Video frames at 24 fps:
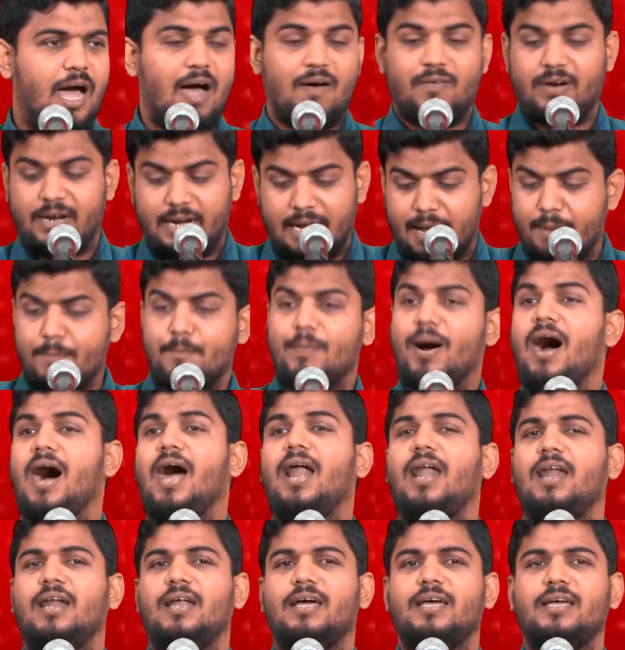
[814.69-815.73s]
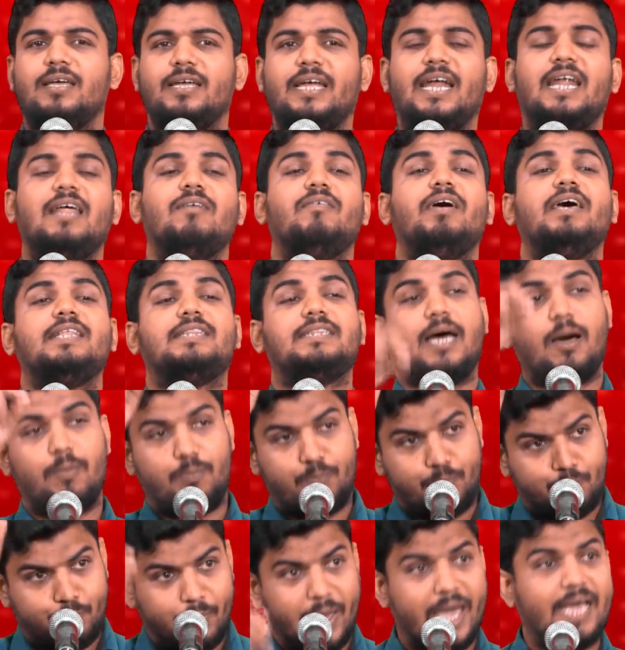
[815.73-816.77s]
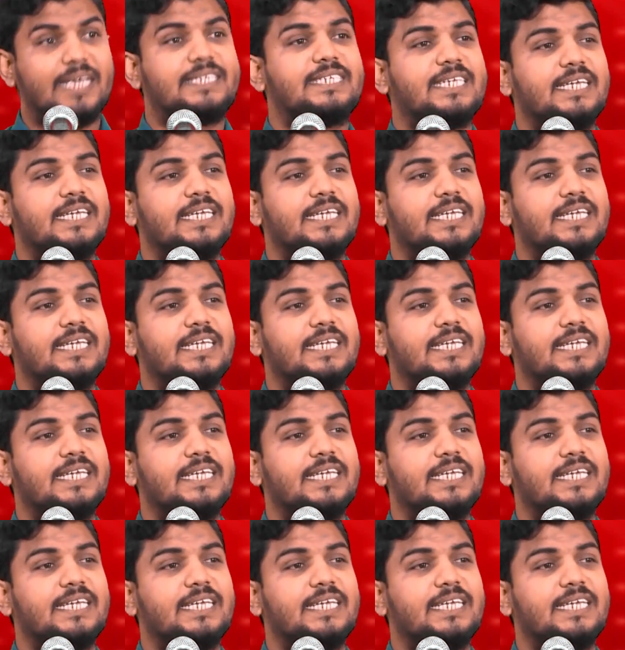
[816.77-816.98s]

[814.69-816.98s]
அவன் நம்ம ஆள் எனவே தப்பே